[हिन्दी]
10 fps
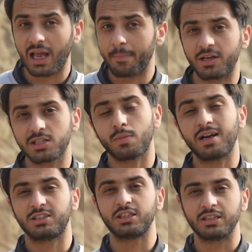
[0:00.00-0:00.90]
कैपिटल
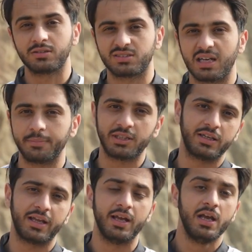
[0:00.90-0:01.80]
स्मार्ट सिटी की इंतज़ामिया
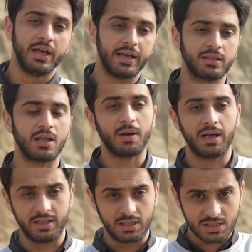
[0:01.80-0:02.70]
ने इन तमाम
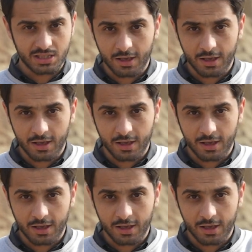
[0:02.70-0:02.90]
इन इस